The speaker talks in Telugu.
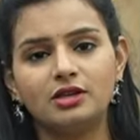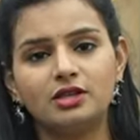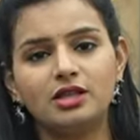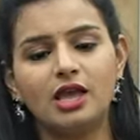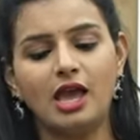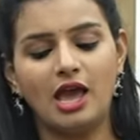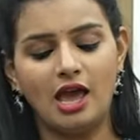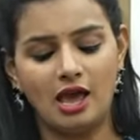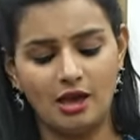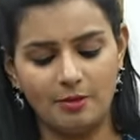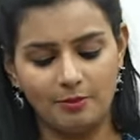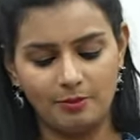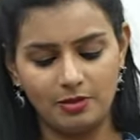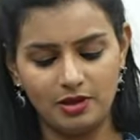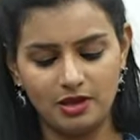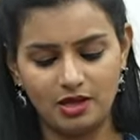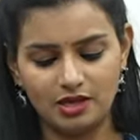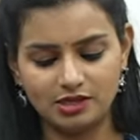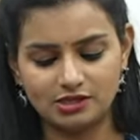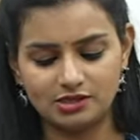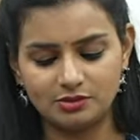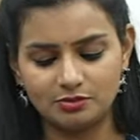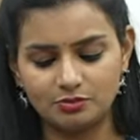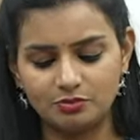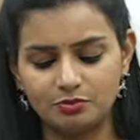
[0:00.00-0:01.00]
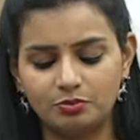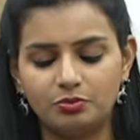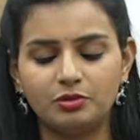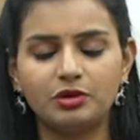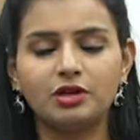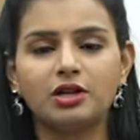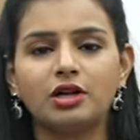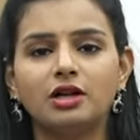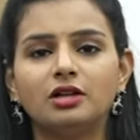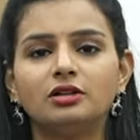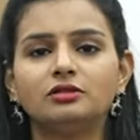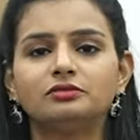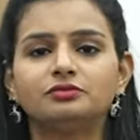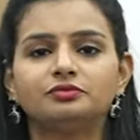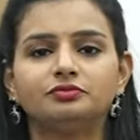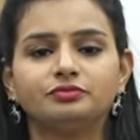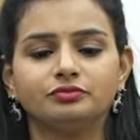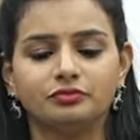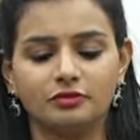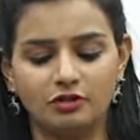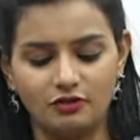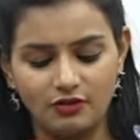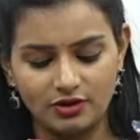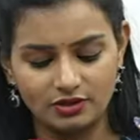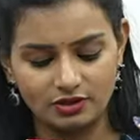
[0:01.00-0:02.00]
ఇది హ్యాపీగా సింపుల్గా
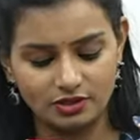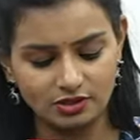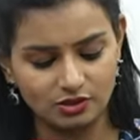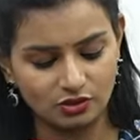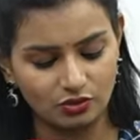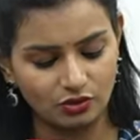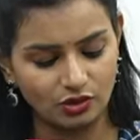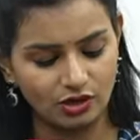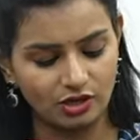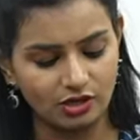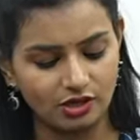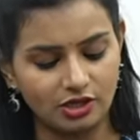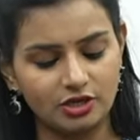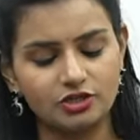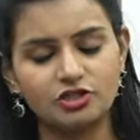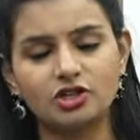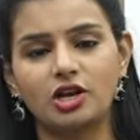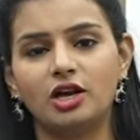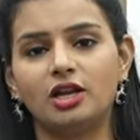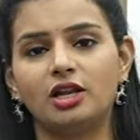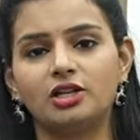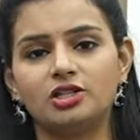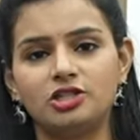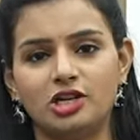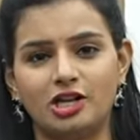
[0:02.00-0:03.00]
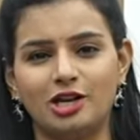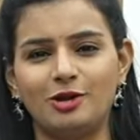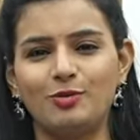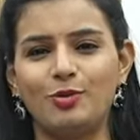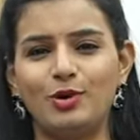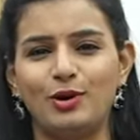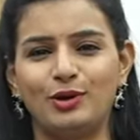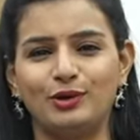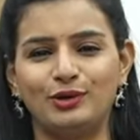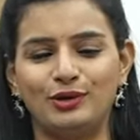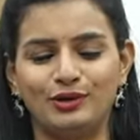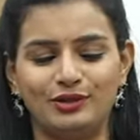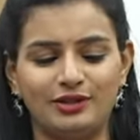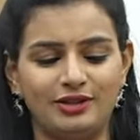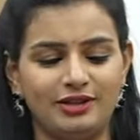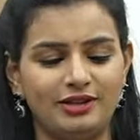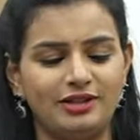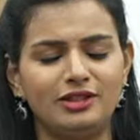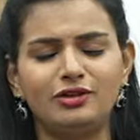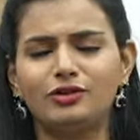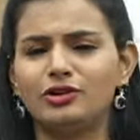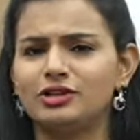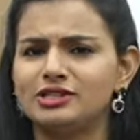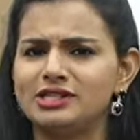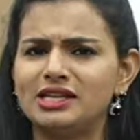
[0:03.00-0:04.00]
వేసేసుకోవడానికి చాలా చాలా బాగుంటుంది
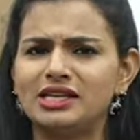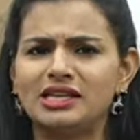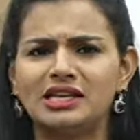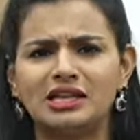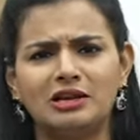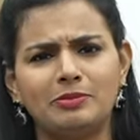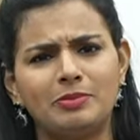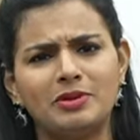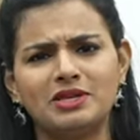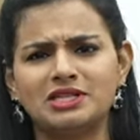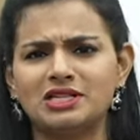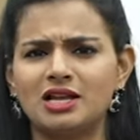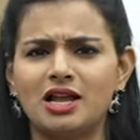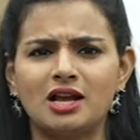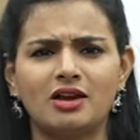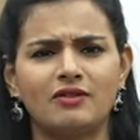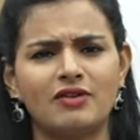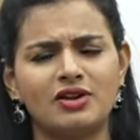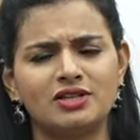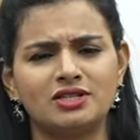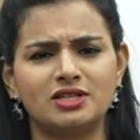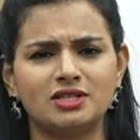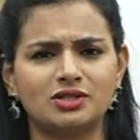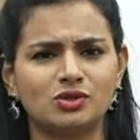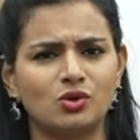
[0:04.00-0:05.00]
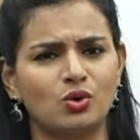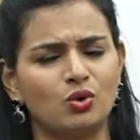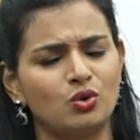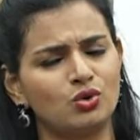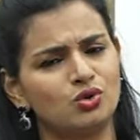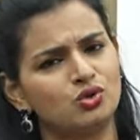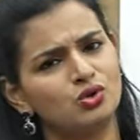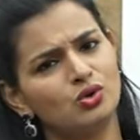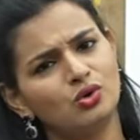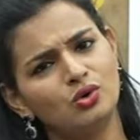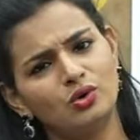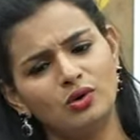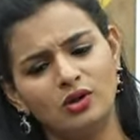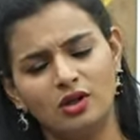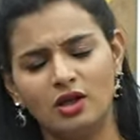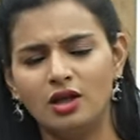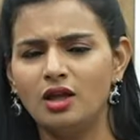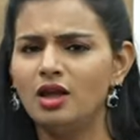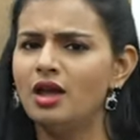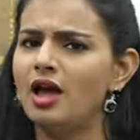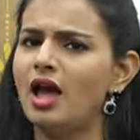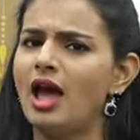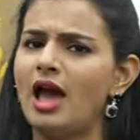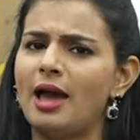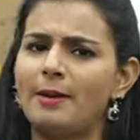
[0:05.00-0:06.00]
ఇది కూడా సింగిల్ పీస్ లాగా వేసేసుకోవచ్చు
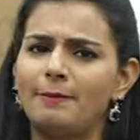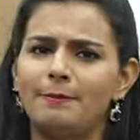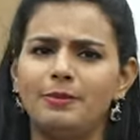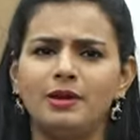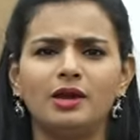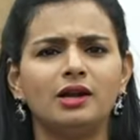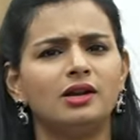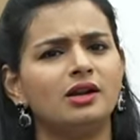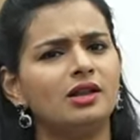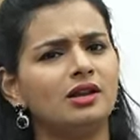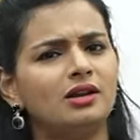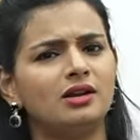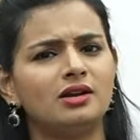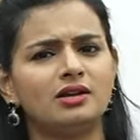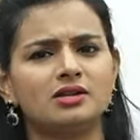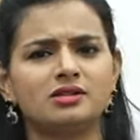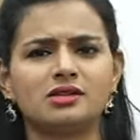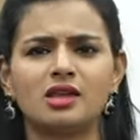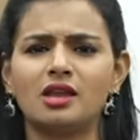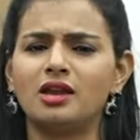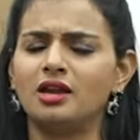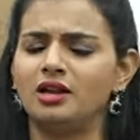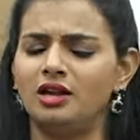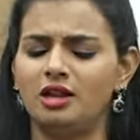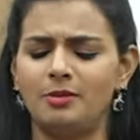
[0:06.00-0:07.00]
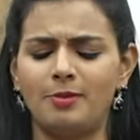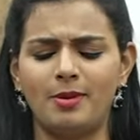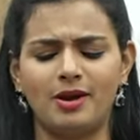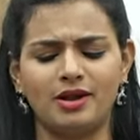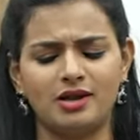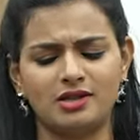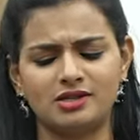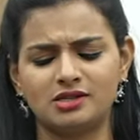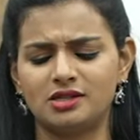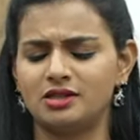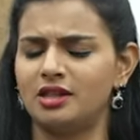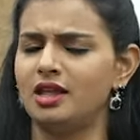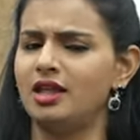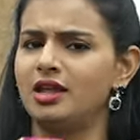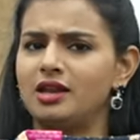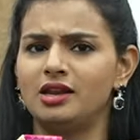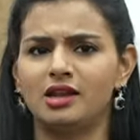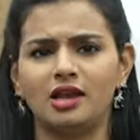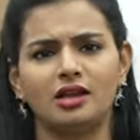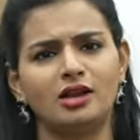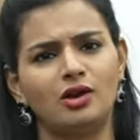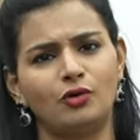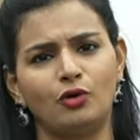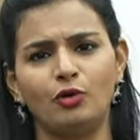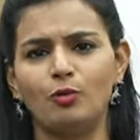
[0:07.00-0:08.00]
హ్యాపీగా డిన్నర్స్కి కిటీ పార్టీస్కి
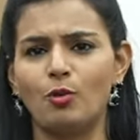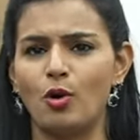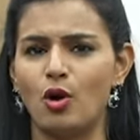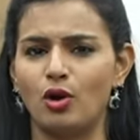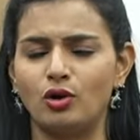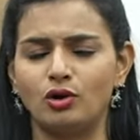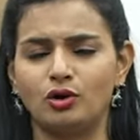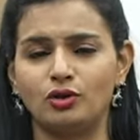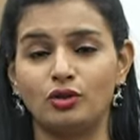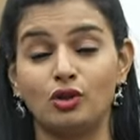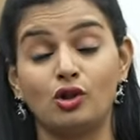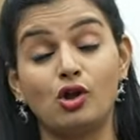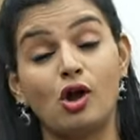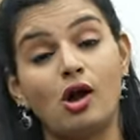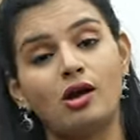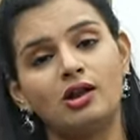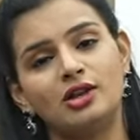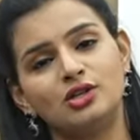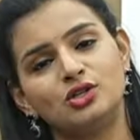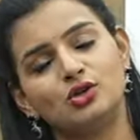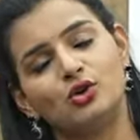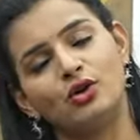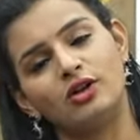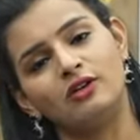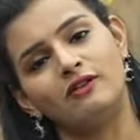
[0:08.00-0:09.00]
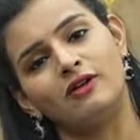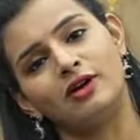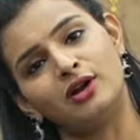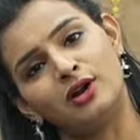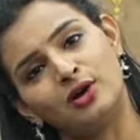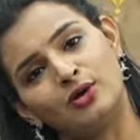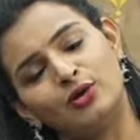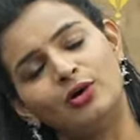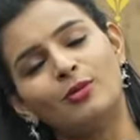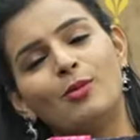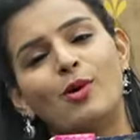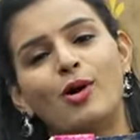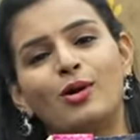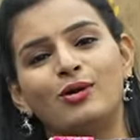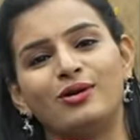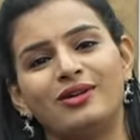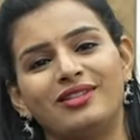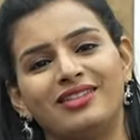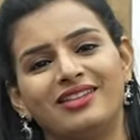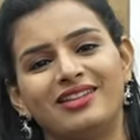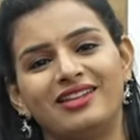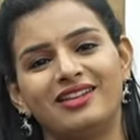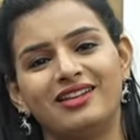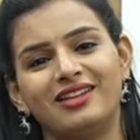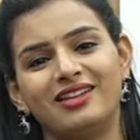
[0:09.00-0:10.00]
దేనికైనా కూడా బాగుంటుంది కాలేజ్ గోయింగ్ వాళ్ళకి కూడా
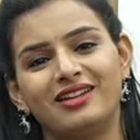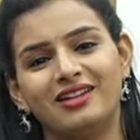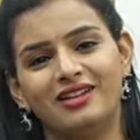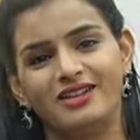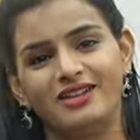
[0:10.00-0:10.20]
బాగుంటుంది